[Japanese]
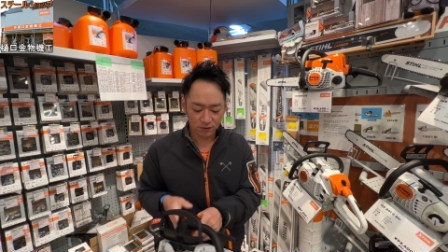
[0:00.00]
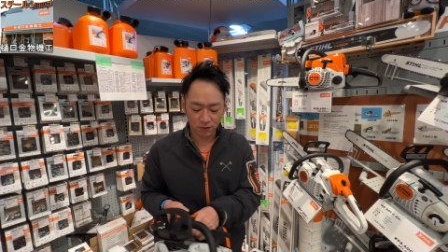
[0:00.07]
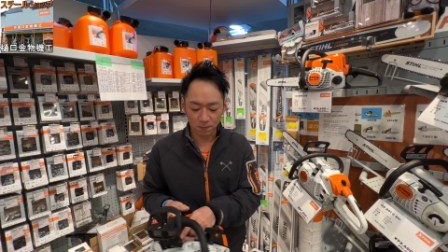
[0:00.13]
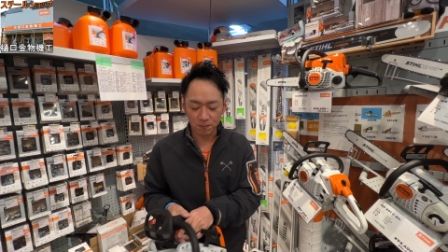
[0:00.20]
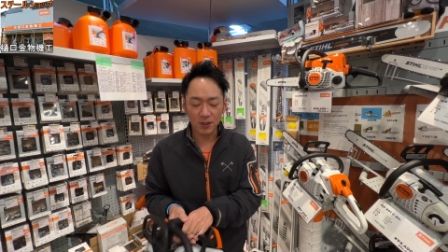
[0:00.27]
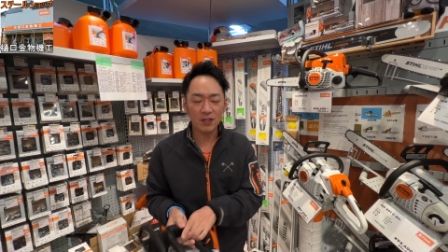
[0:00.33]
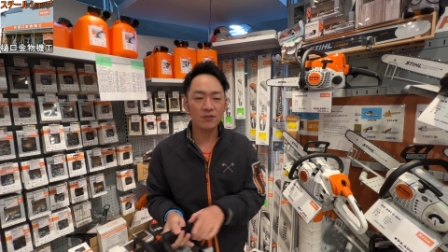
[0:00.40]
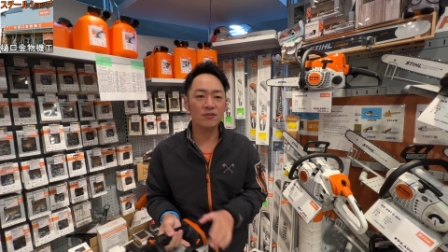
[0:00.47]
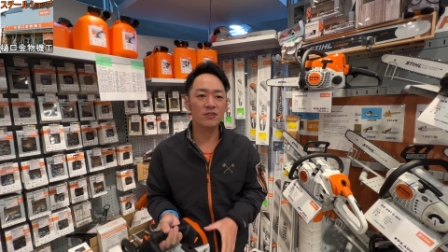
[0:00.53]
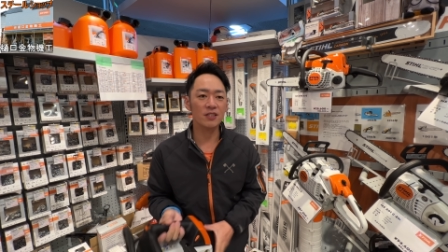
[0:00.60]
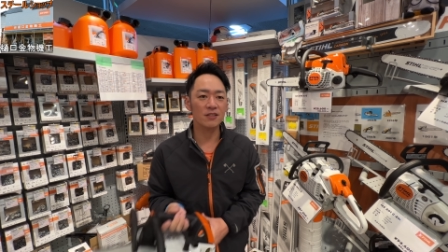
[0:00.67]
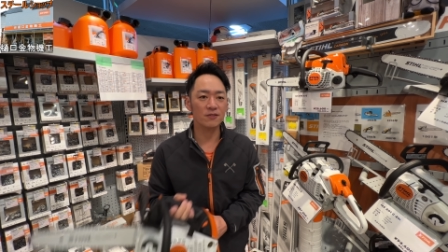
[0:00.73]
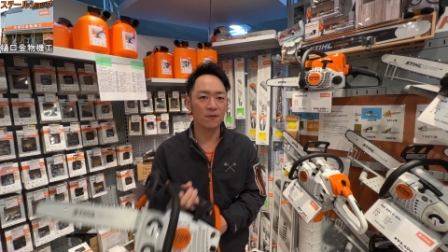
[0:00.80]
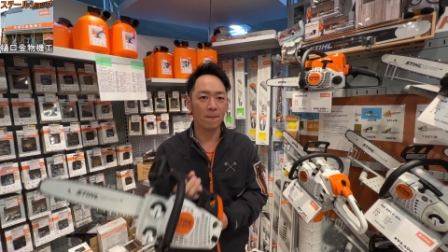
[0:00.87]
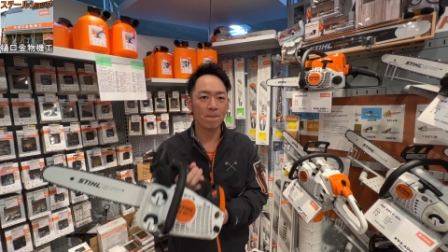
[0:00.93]

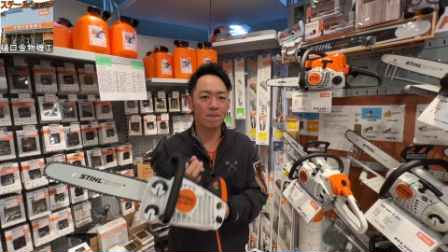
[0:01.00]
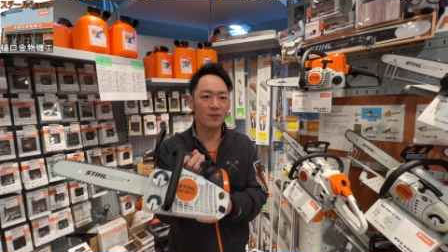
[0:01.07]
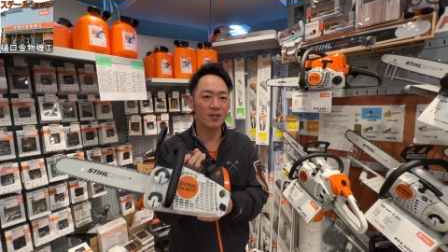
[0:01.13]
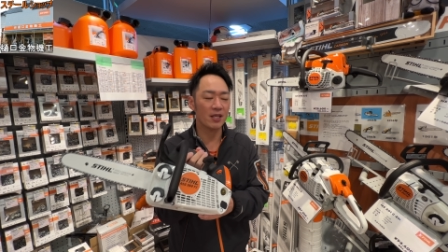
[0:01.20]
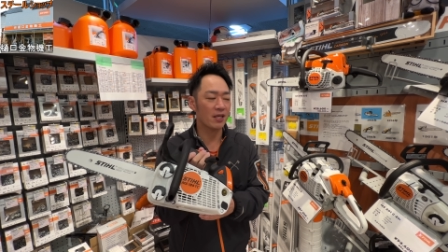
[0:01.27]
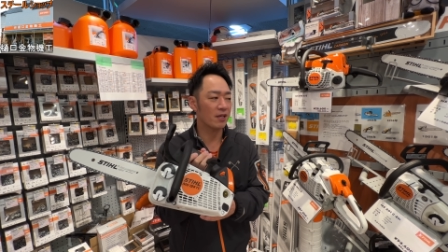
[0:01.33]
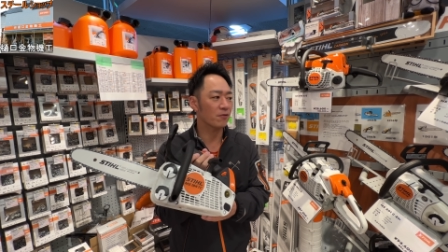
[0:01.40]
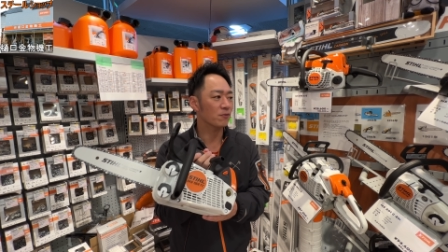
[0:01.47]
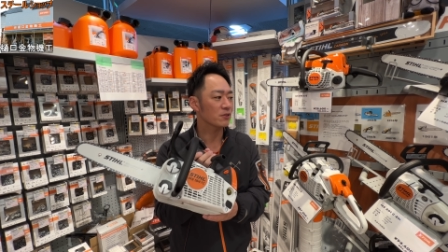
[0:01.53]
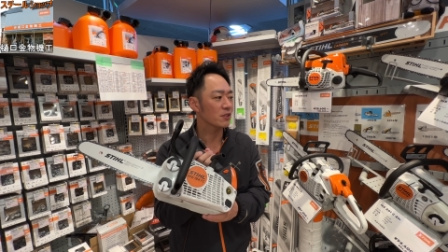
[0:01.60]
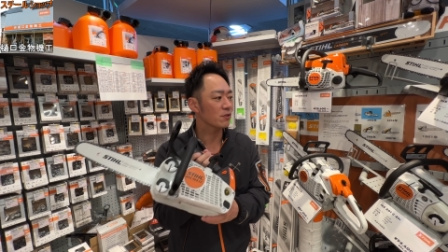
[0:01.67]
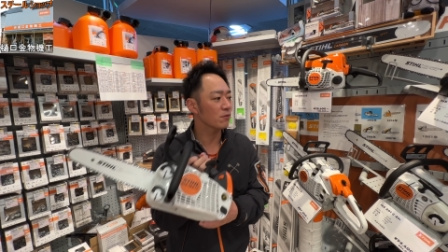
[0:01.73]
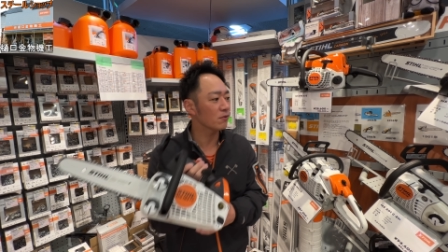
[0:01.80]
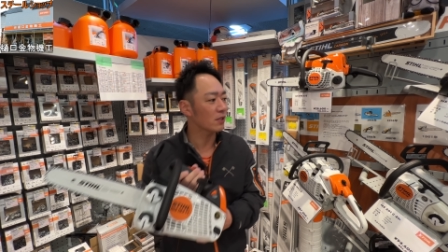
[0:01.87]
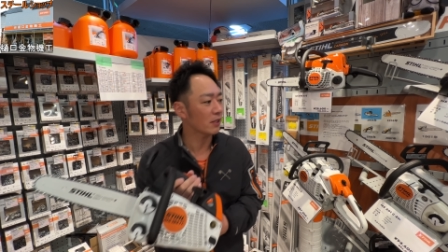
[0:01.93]
トップハンドルチェーンソー、えー、こち
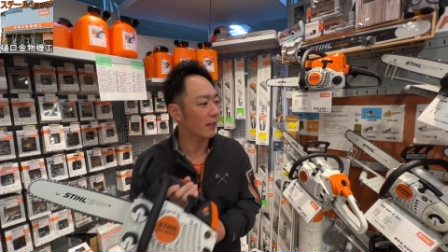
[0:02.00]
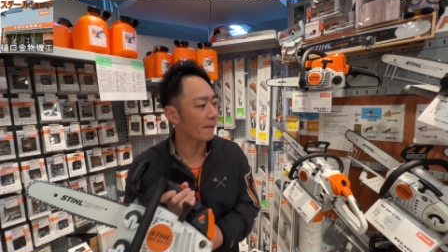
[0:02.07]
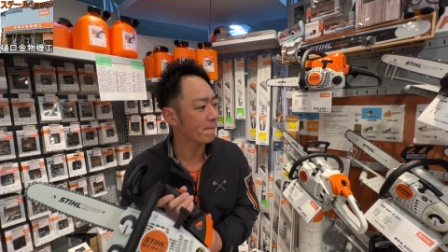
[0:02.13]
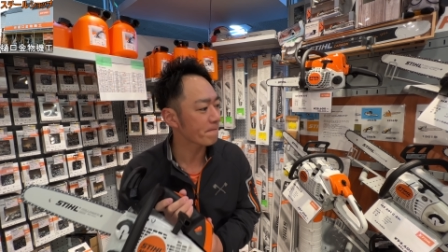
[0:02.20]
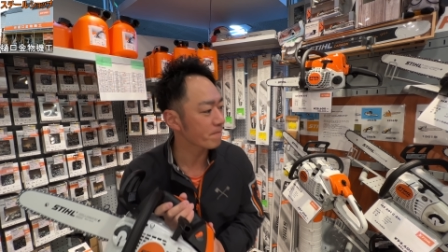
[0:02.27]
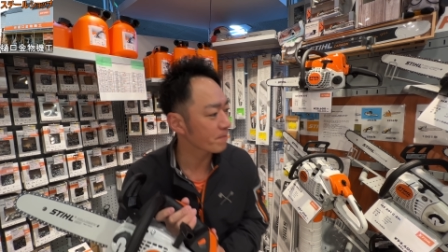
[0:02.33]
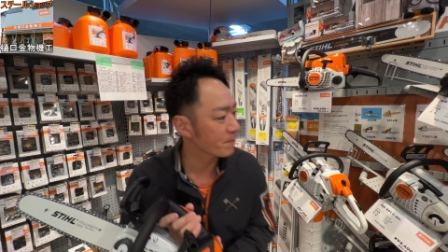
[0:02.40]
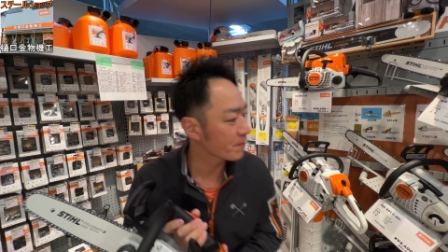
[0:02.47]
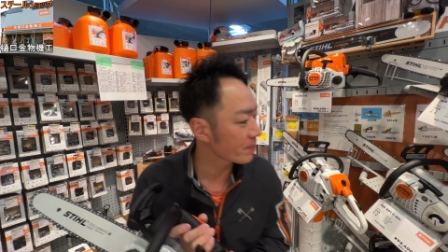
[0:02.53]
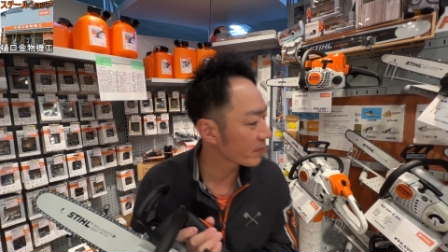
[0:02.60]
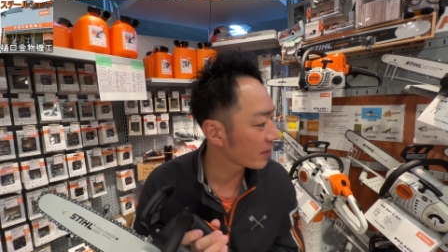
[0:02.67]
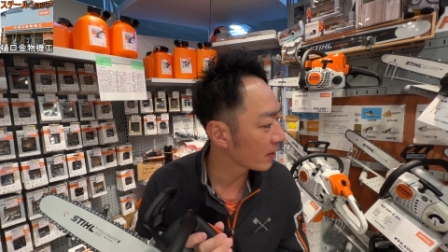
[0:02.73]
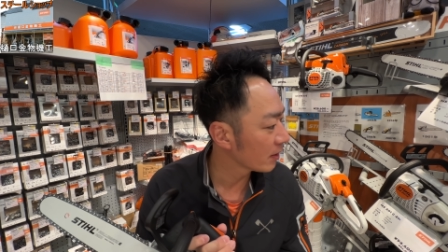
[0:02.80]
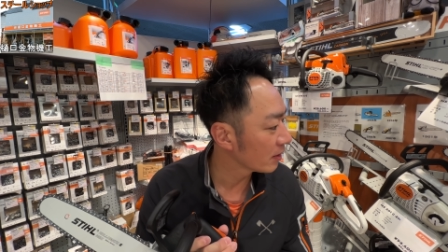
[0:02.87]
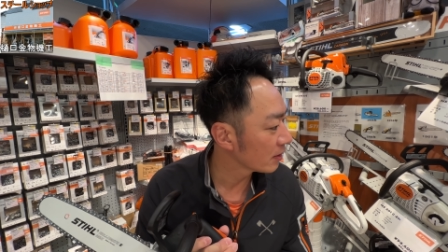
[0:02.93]
らの方がね、
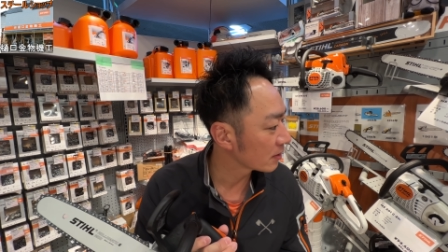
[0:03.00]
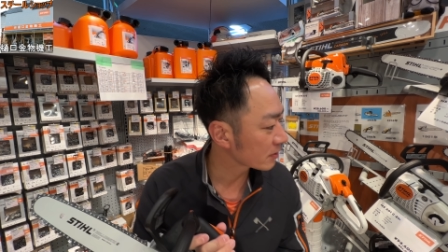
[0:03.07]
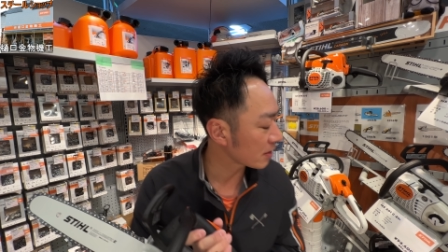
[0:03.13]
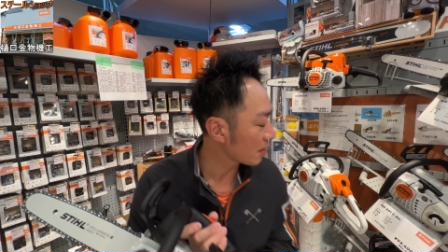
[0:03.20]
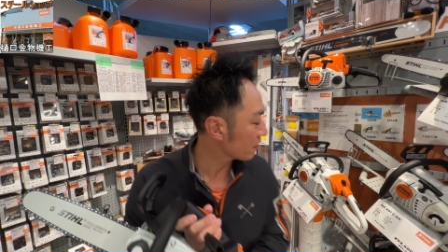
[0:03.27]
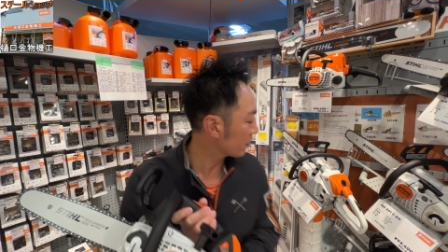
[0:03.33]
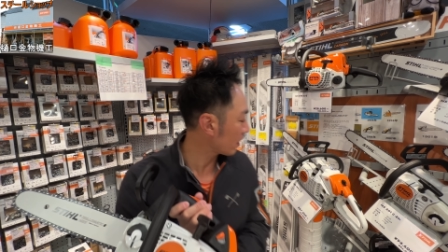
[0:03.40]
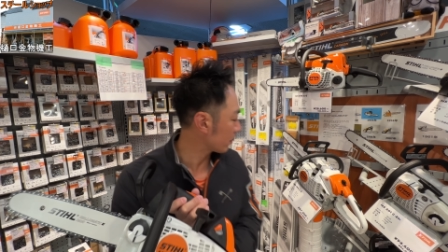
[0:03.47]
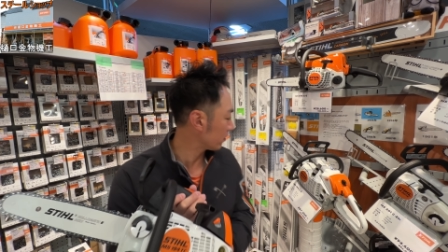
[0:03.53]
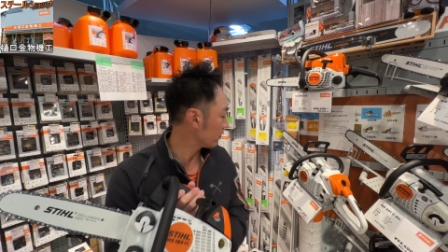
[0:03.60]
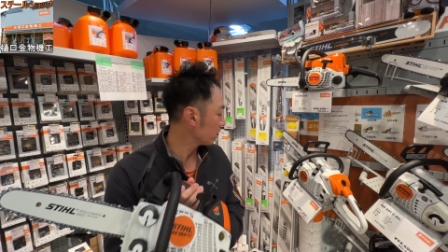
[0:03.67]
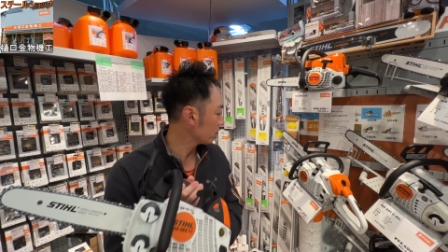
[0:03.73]
さんてんよ